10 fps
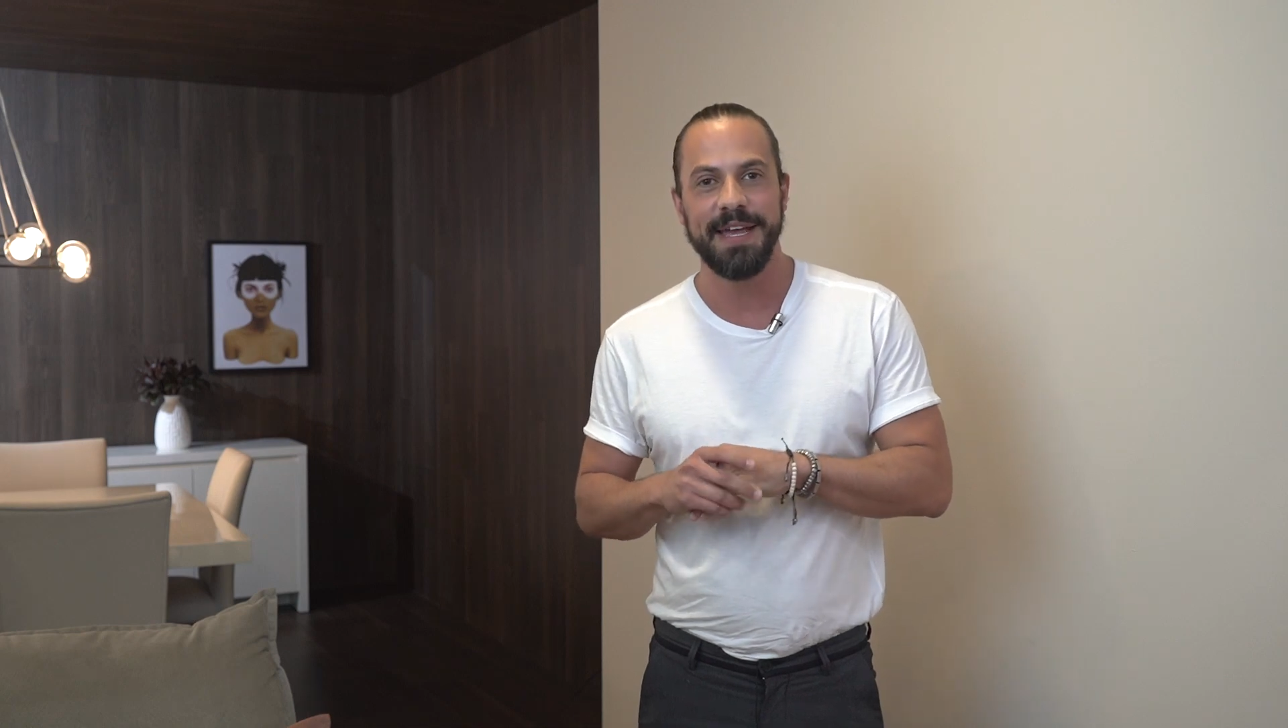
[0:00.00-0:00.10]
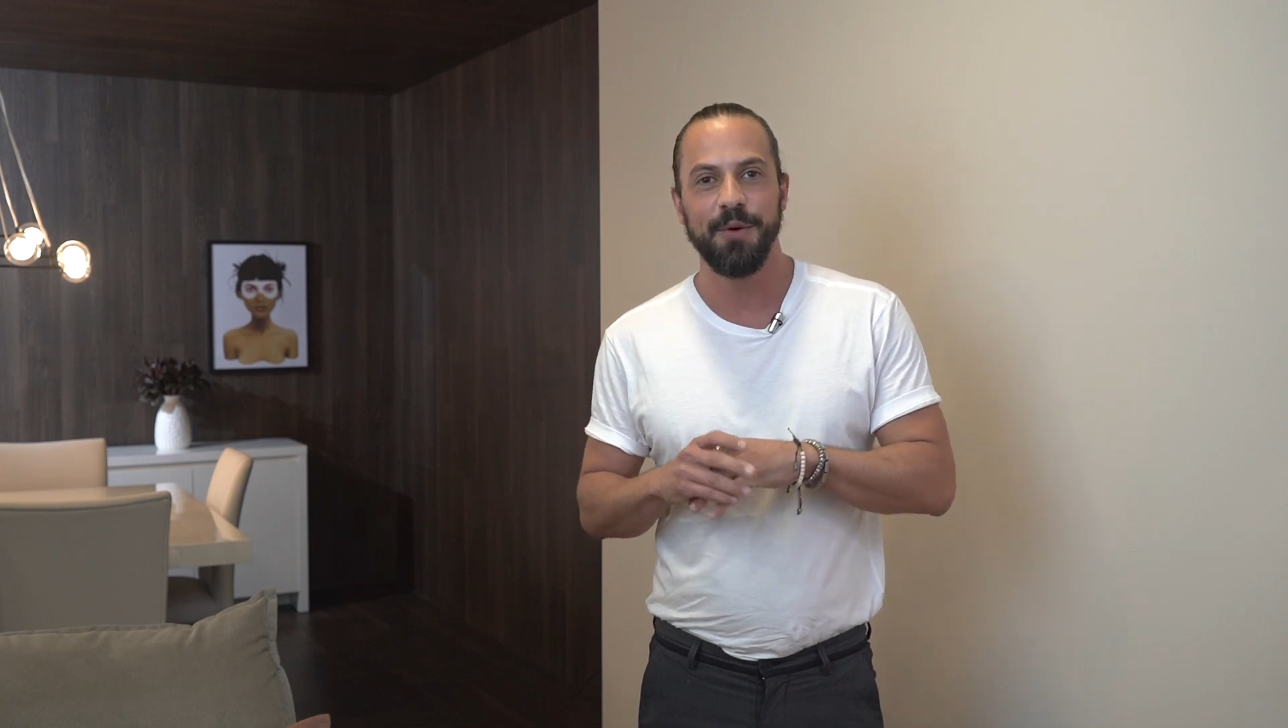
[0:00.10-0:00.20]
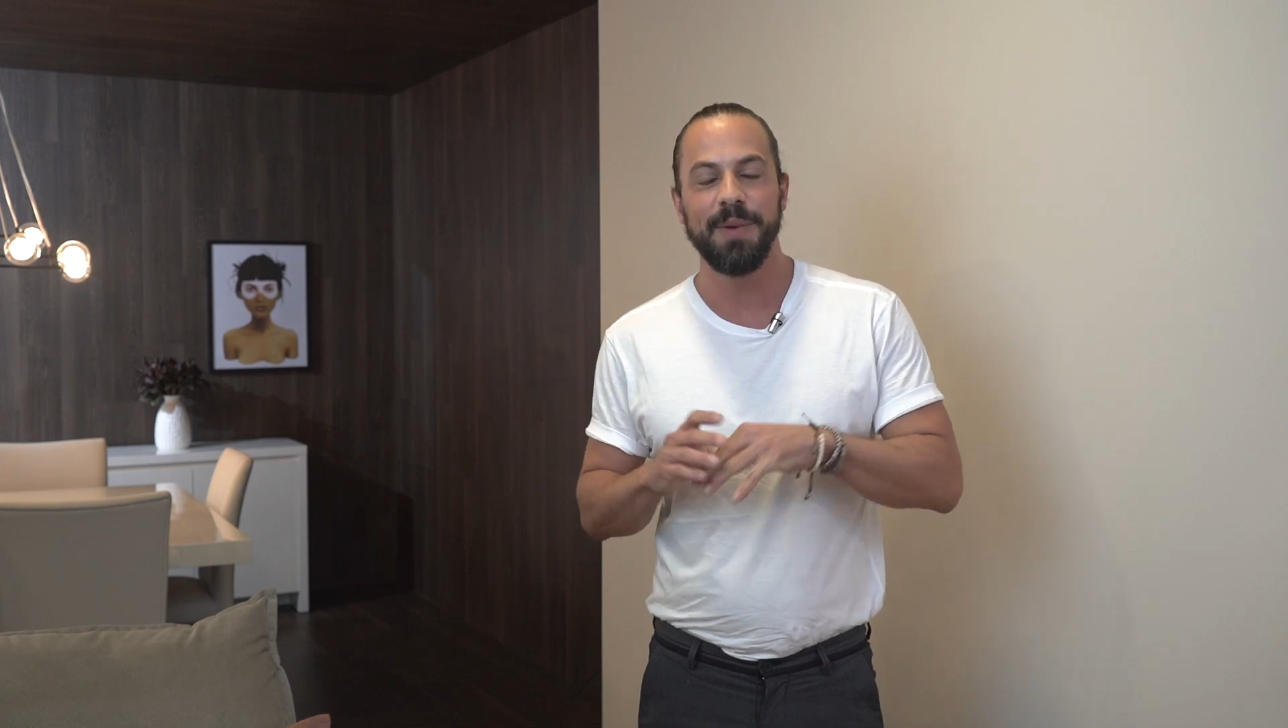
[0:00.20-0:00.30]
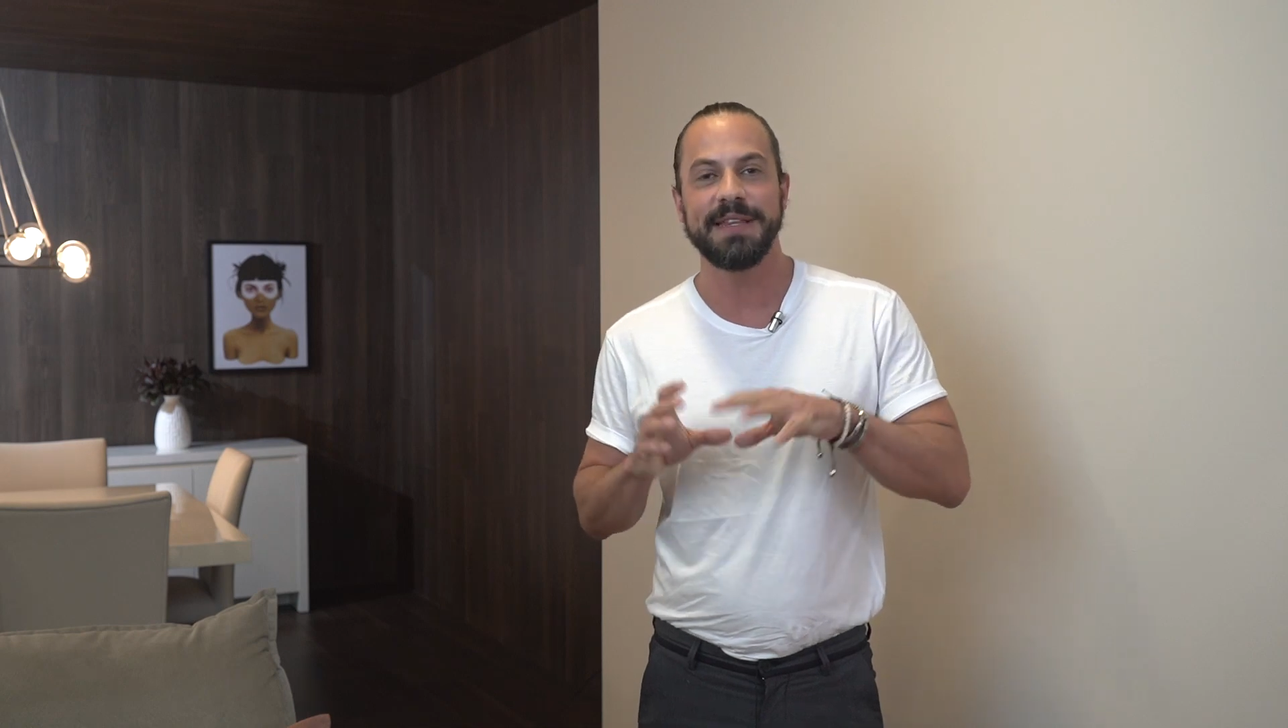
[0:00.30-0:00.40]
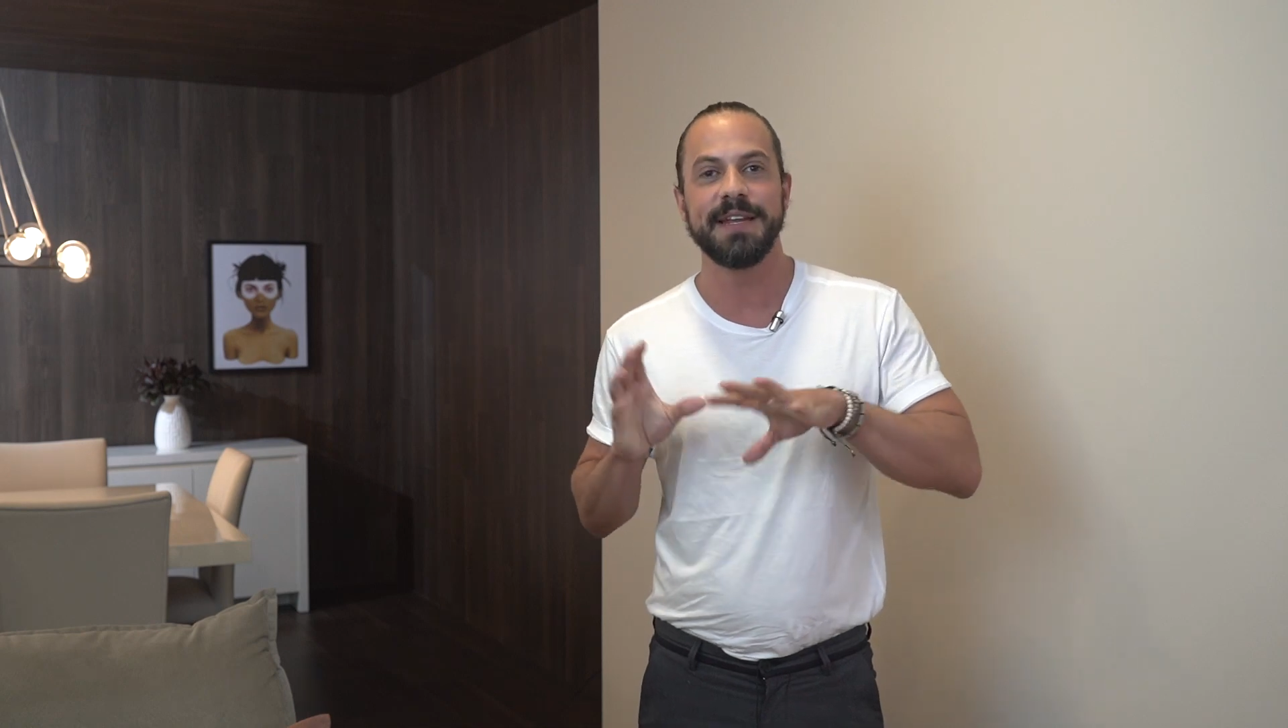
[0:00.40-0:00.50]

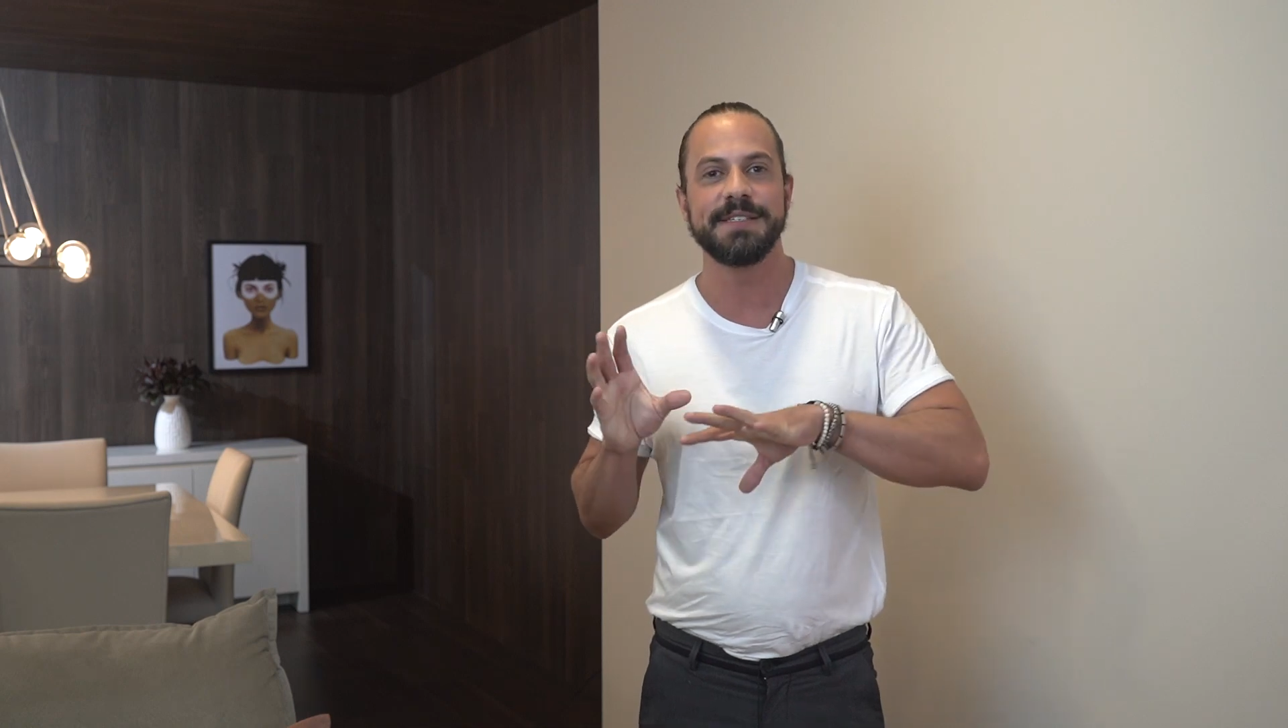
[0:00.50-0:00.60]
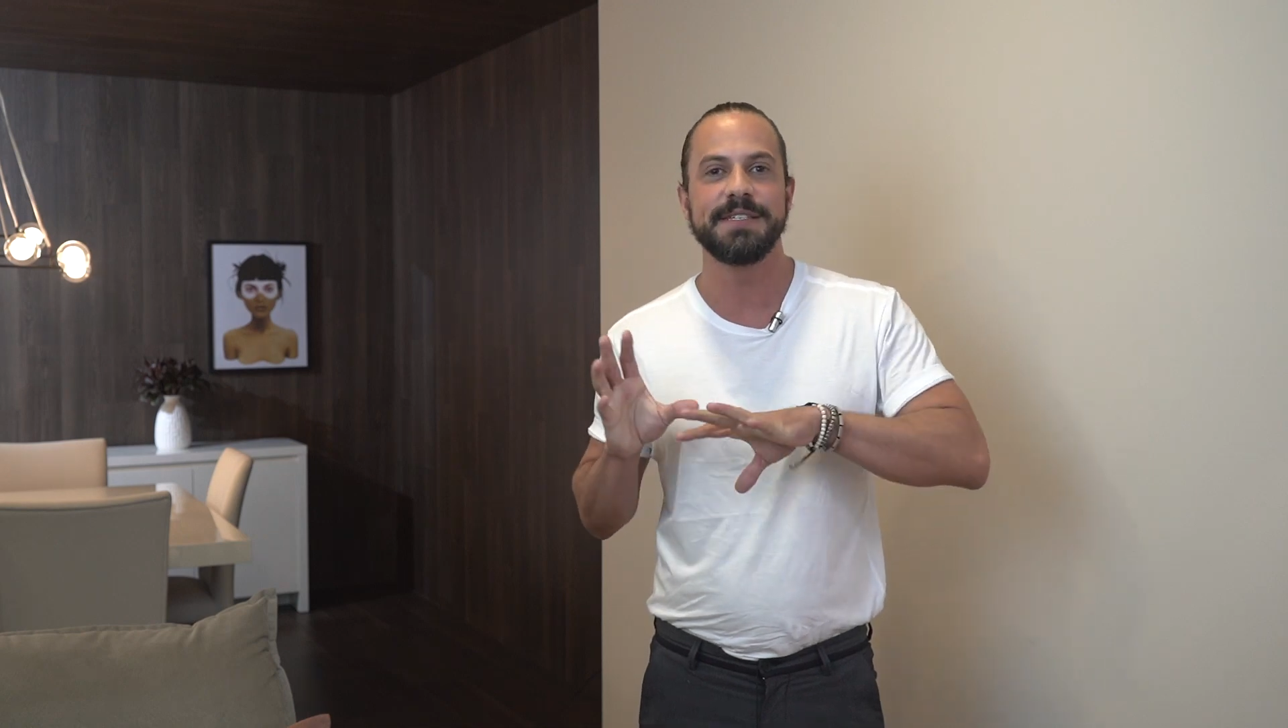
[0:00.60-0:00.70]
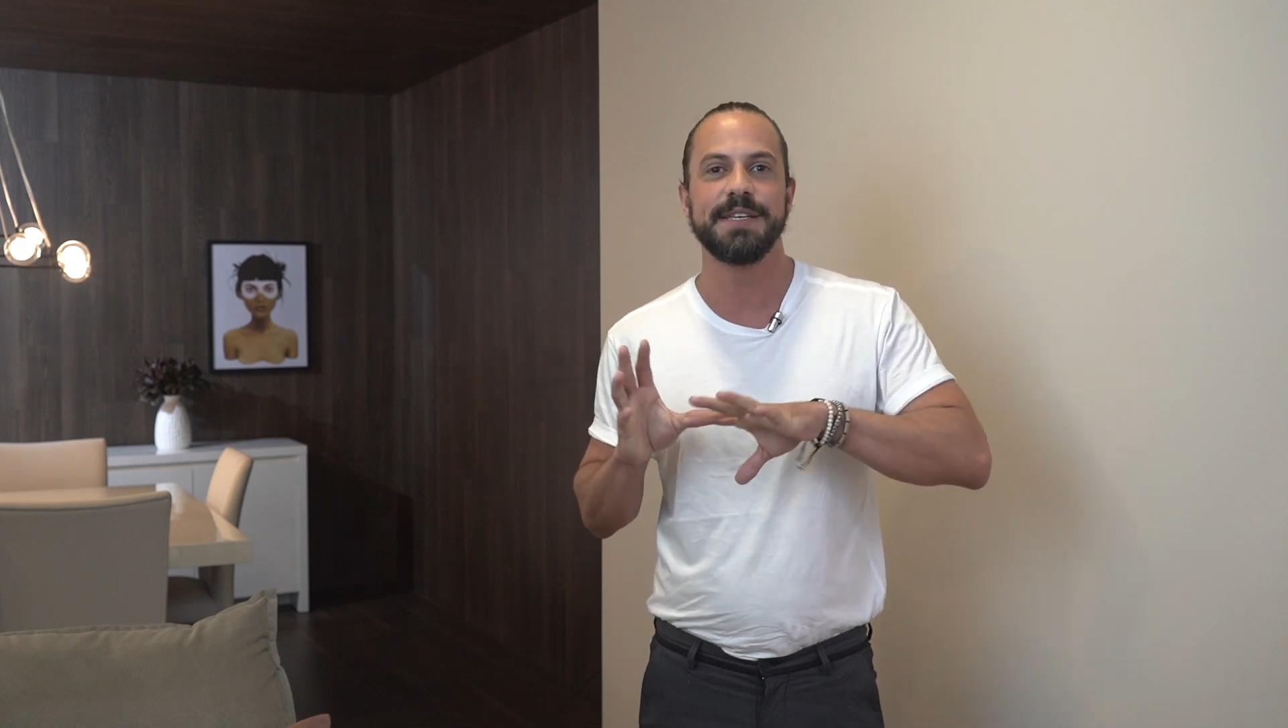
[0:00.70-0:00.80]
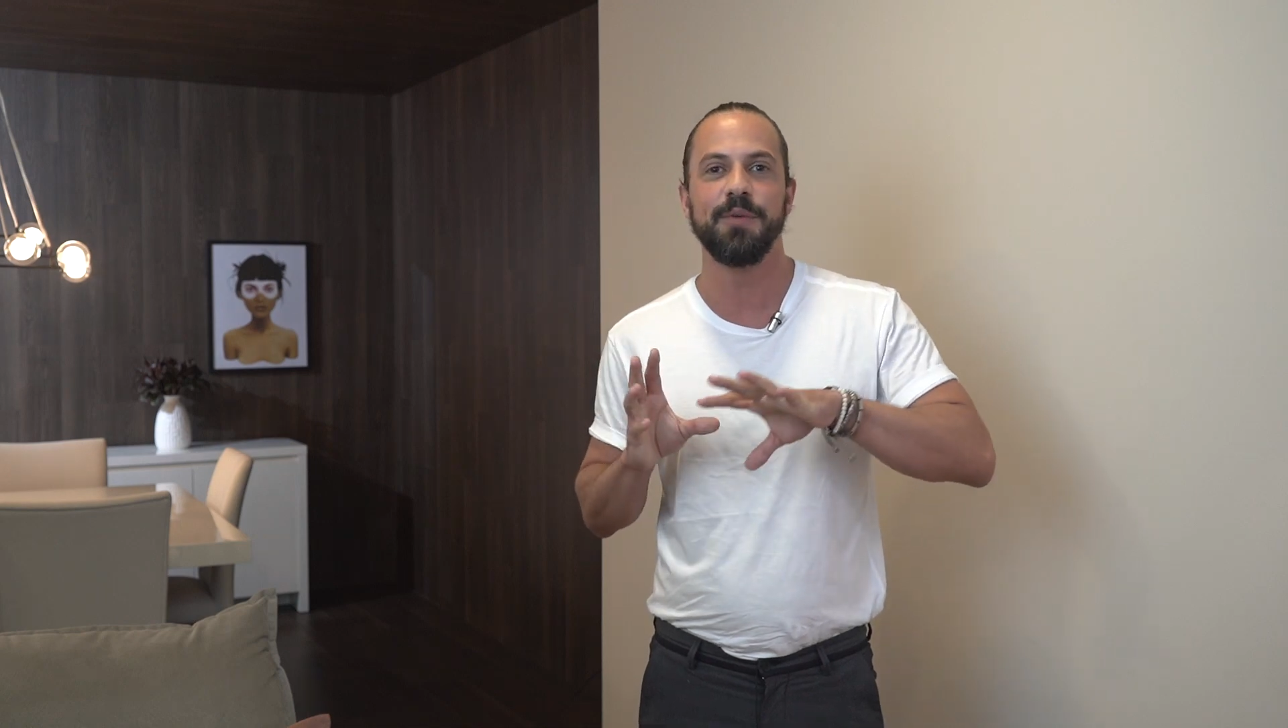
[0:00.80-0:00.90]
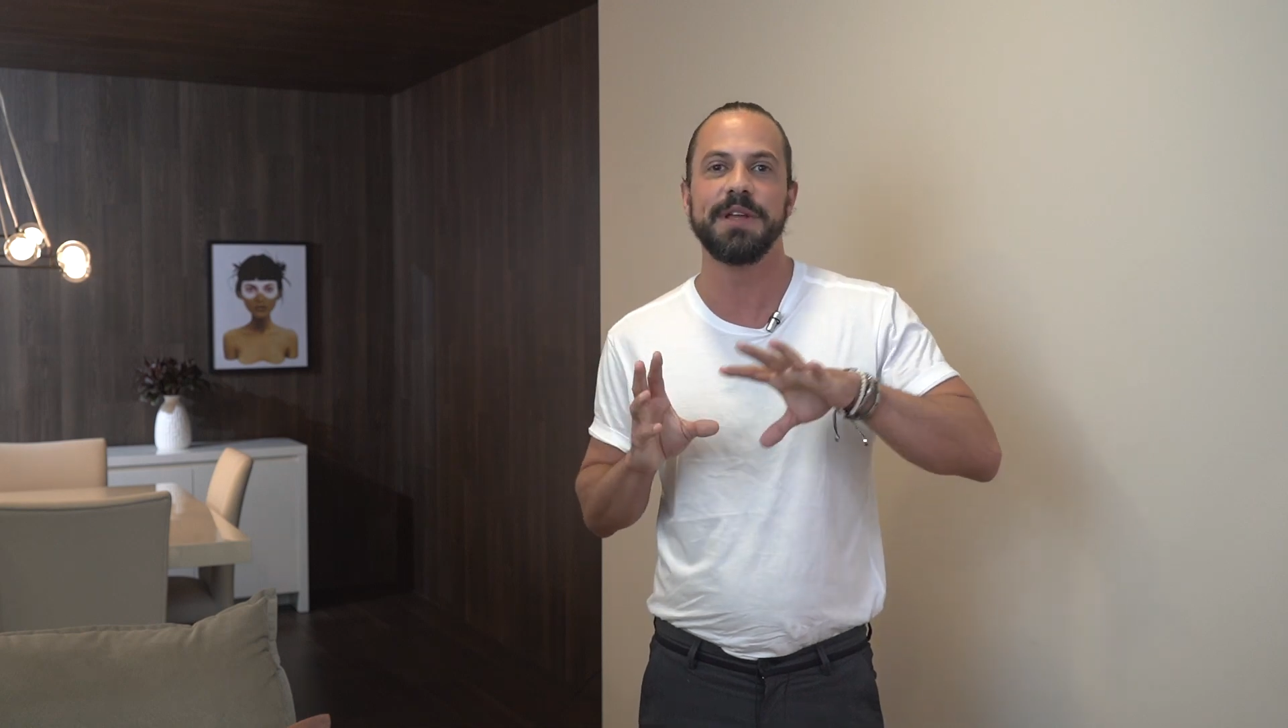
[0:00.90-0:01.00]
uma
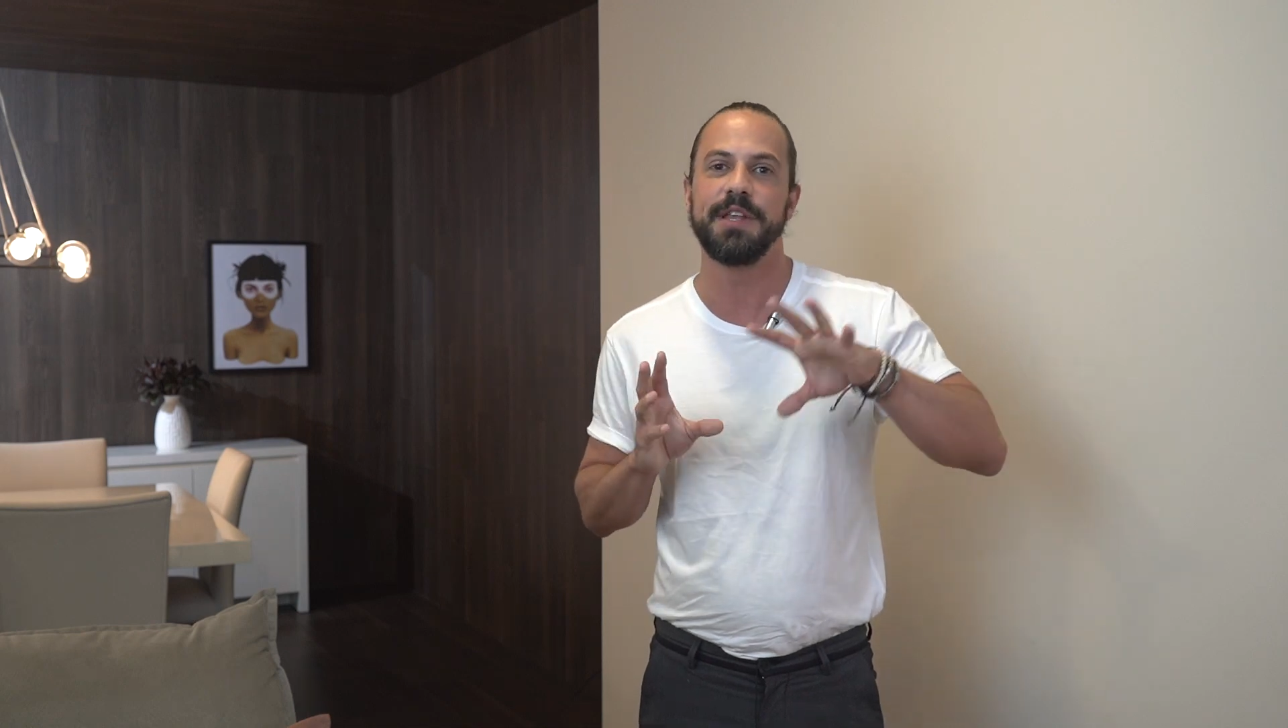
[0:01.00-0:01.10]
transição